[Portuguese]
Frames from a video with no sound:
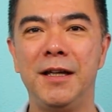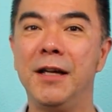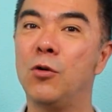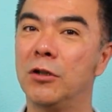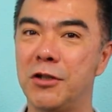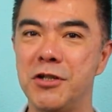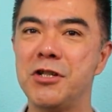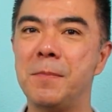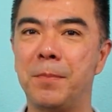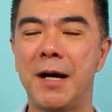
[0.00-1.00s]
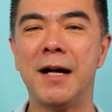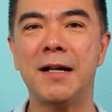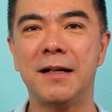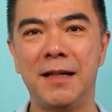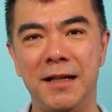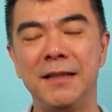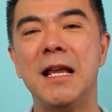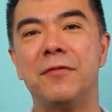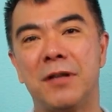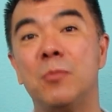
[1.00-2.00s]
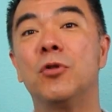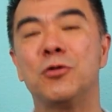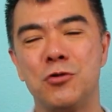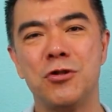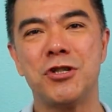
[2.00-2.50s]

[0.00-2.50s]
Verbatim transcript: E quando a gente para, ele deve estar tá muito